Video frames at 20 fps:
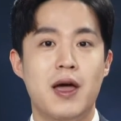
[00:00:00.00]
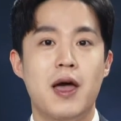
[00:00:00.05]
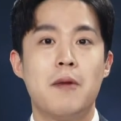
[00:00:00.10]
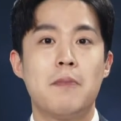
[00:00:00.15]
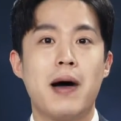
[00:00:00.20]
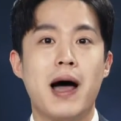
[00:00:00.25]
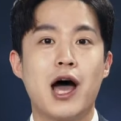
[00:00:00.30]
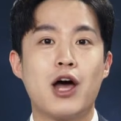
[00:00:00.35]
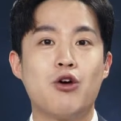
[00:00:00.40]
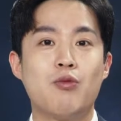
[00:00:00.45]

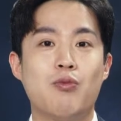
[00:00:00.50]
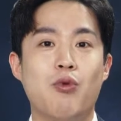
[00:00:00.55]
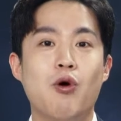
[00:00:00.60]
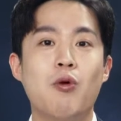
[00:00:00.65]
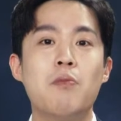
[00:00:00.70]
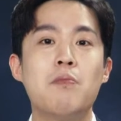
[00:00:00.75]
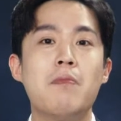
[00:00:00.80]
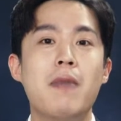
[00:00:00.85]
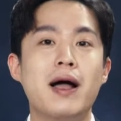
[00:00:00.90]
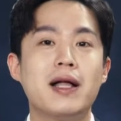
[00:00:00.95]
바로
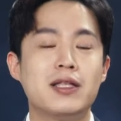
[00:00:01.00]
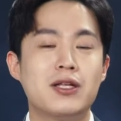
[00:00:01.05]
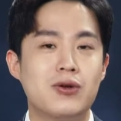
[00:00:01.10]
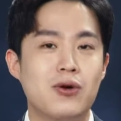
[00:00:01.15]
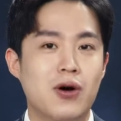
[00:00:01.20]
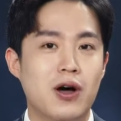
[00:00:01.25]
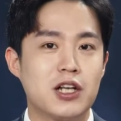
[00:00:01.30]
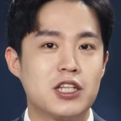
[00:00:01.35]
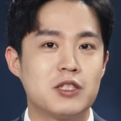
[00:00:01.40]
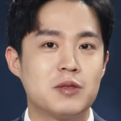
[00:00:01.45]
몸만
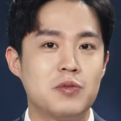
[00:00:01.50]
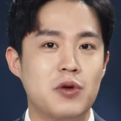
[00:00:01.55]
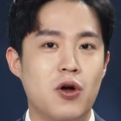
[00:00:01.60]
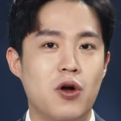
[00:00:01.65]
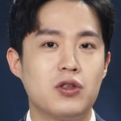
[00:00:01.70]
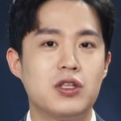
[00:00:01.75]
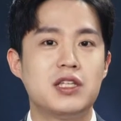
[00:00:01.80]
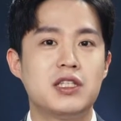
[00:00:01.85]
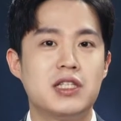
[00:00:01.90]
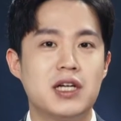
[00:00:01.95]

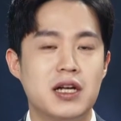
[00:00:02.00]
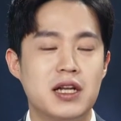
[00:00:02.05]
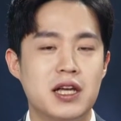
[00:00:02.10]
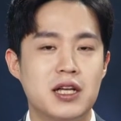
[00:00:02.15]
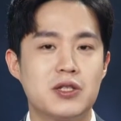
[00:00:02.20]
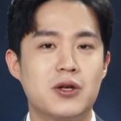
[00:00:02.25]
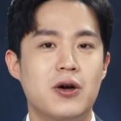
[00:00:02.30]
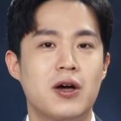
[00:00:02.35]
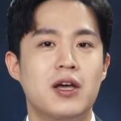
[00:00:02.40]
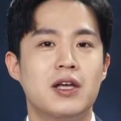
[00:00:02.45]
들어가시면 이
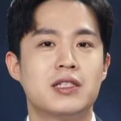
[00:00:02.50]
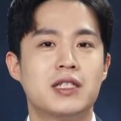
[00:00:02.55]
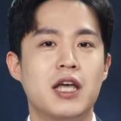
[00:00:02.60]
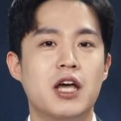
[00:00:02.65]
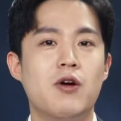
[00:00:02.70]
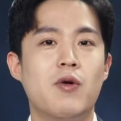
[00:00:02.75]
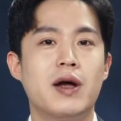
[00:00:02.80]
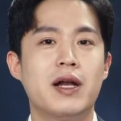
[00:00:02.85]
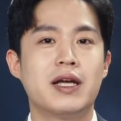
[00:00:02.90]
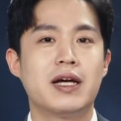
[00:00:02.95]
자리에서
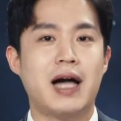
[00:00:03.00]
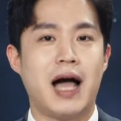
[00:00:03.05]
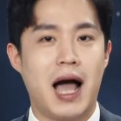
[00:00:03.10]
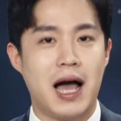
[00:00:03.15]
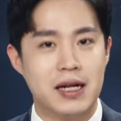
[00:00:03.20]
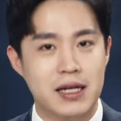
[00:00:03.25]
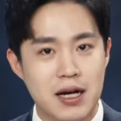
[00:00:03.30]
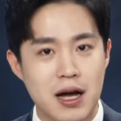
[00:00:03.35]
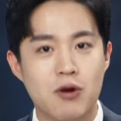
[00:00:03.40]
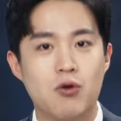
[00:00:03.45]
생활이
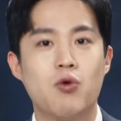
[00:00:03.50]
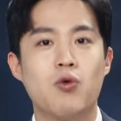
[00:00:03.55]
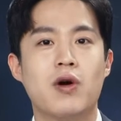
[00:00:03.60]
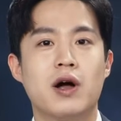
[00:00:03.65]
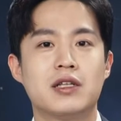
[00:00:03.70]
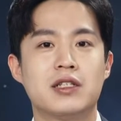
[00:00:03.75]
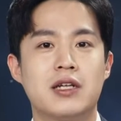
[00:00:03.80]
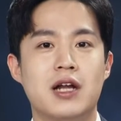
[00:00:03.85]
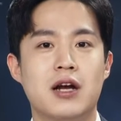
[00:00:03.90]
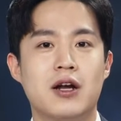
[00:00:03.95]
가능한
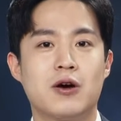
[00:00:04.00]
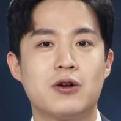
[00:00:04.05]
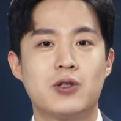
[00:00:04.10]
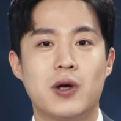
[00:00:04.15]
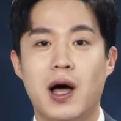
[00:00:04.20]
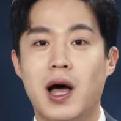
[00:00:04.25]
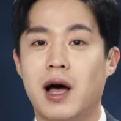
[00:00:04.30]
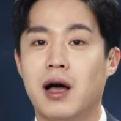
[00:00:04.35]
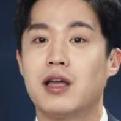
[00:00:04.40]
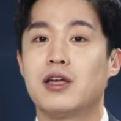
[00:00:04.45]
공간이라는 거죠.
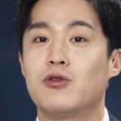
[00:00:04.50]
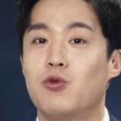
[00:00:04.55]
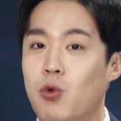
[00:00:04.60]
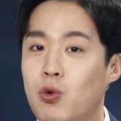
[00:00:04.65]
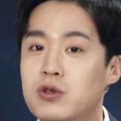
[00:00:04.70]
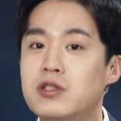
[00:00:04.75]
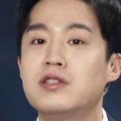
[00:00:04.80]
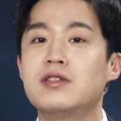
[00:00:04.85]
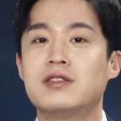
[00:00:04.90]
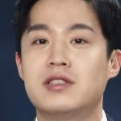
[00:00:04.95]
아, 이
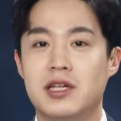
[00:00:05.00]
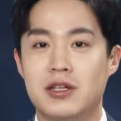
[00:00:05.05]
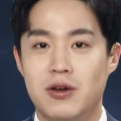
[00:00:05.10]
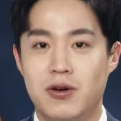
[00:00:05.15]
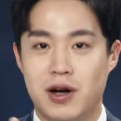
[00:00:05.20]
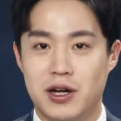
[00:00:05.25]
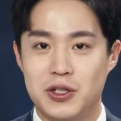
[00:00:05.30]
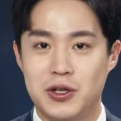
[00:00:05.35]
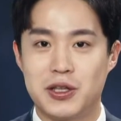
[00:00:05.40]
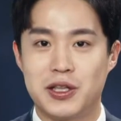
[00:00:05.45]
옷은 챙겨
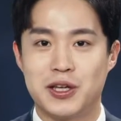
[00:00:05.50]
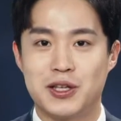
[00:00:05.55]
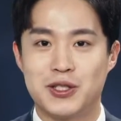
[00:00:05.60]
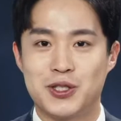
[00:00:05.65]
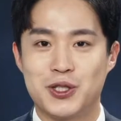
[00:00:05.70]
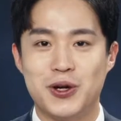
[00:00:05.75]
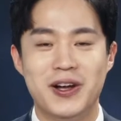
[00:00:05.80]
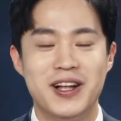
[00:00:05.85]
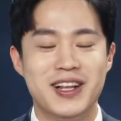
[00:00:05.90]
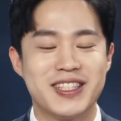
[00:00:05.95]
가셔야
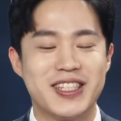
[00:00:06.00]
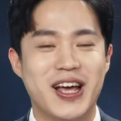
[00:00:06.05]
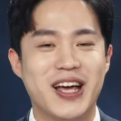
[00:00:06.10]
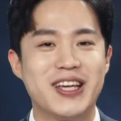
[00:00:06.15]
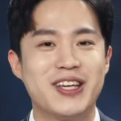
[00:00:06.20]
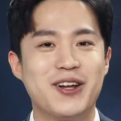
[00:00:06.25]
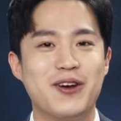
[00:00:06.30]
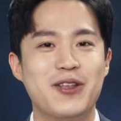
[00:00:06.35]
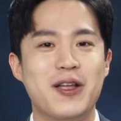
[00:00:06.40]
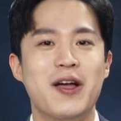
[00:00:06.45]
되겠죠? 자,
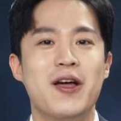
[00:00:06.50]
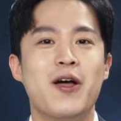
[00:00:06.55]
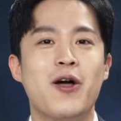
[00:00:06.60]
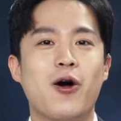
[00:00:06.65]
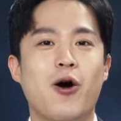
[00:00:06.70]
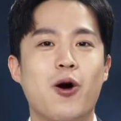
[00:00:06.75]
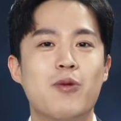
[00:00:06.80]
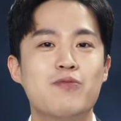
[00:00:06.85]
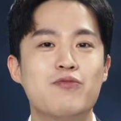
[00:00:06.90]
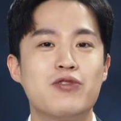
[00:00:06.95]
이런
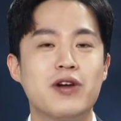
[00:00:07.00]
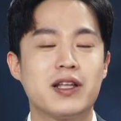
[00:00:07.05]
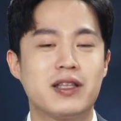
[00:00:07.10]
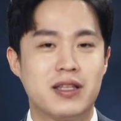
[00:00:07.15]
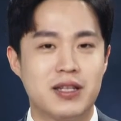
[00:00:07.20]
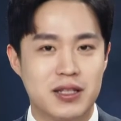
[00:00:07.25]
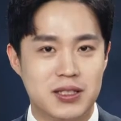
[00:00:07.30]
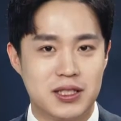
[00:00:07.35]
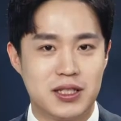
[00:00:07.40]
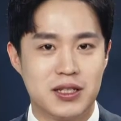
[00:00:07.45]
건물의
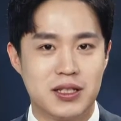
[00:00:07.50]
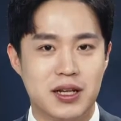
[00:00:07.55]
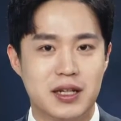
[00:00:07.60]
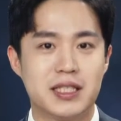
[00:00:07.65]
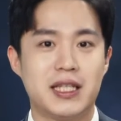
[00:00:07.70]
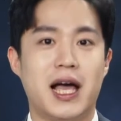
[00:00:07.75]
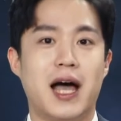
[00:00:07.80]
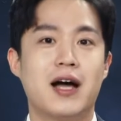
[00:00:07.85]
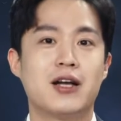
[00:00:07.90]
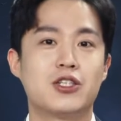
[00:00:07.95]
특징들,
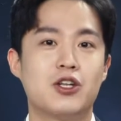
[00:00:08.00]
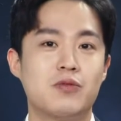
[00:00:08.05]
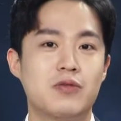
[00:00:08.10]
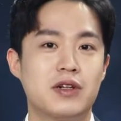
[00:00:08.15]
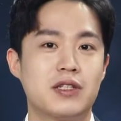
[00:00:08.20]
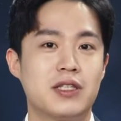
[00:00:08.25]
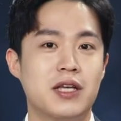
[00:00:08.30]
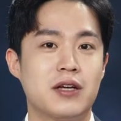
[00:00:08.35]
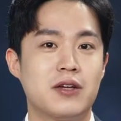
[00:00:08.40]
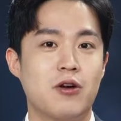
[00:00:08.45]
장점들
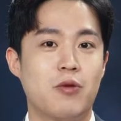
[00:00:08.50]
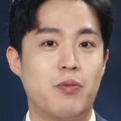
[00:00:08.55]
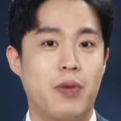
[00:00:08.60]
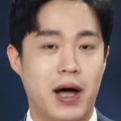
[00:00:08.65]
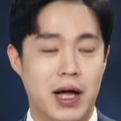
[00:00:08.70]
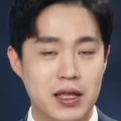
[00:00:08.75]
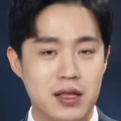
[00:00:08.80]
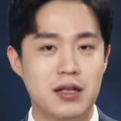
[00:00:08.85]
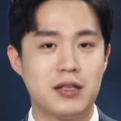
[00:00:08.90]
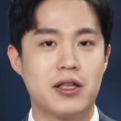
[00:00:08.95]
챙겨
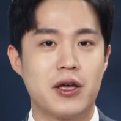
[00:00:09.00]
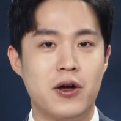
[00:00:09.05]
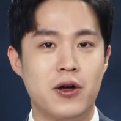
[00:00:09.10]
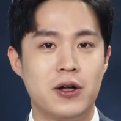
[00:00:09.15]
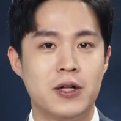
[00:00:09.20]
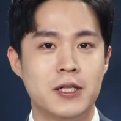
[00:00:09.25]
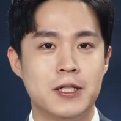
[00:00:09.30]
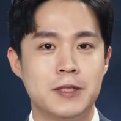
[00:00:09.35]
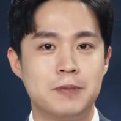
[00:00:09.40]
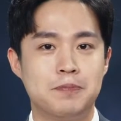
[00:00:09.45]
봤는데요.
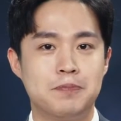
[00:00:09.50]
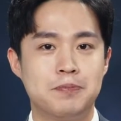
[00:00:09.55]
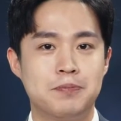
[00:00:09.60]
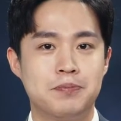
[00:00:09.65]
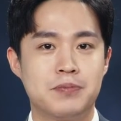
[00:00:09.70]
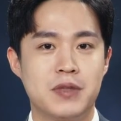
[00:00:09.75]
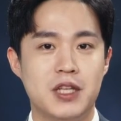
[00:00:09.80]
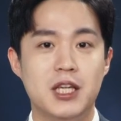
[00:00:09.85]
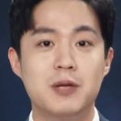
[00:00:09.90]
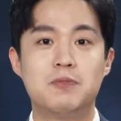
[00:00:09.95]

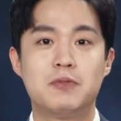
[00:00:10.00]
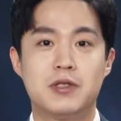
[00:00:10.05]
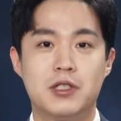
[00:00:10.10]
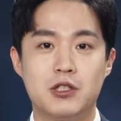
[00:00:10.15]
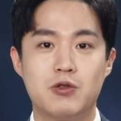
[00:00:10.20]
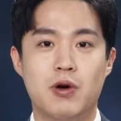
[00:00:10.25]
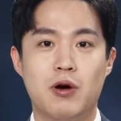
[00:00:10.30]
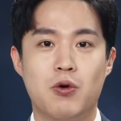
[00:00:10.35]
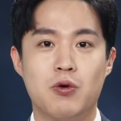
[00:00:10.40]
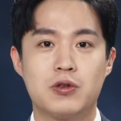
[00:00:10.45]
음,
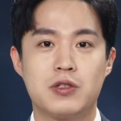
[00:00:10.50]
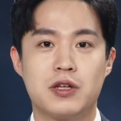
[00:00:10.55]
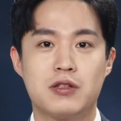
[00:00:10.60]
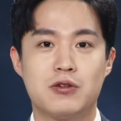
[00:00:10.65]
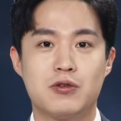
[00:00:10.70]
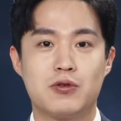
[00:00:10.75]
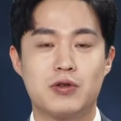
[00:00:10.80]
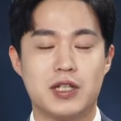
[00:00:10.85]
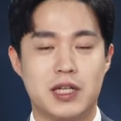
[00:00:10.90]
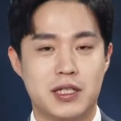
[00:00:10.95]
입지와
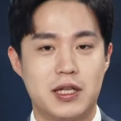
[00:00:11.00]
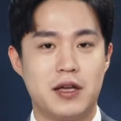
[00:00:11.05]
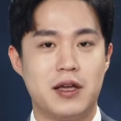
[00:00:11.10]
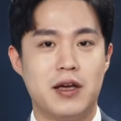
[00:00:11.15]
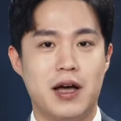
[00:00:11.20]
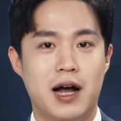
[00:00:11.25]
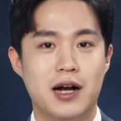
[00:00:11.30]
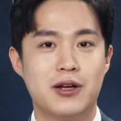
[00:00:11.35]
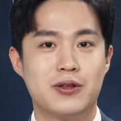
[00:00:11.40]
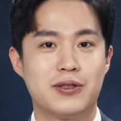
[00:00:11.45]
호재들도 자세히
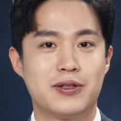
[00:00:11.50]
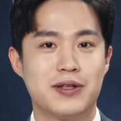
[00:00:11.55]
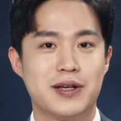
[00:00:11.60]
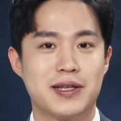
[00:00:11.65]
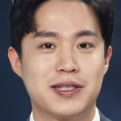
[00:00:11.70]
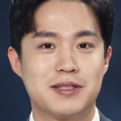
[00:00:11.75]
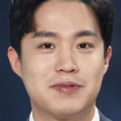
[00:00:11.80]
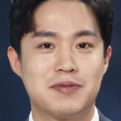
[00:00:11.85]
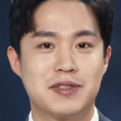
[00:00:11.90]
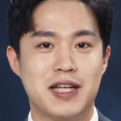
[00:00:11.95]

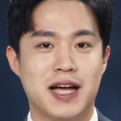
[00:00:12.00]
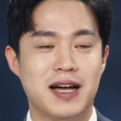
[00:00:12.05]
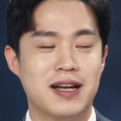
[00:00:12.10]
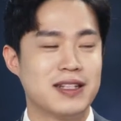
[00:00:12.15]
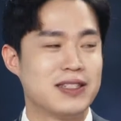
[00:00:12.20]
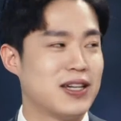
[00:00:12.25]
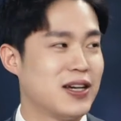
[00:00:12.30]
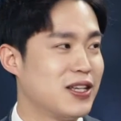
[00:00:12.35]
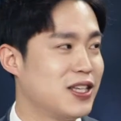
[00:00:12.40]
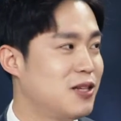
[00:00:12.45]
알려드리겠습니다.
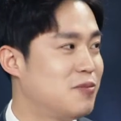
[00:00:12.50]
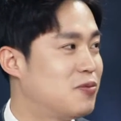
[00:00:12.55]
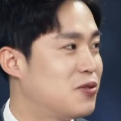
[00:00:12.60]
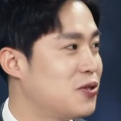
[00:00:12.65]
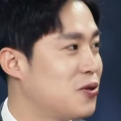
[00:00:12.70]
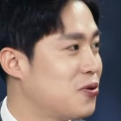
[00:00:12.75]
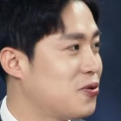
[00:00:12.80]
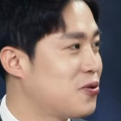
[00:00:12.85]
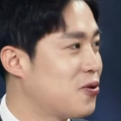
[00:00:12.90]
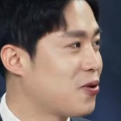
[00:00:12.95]
자, 입지
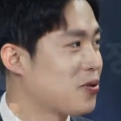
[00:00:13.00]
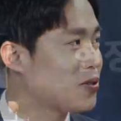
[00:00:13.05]
요건은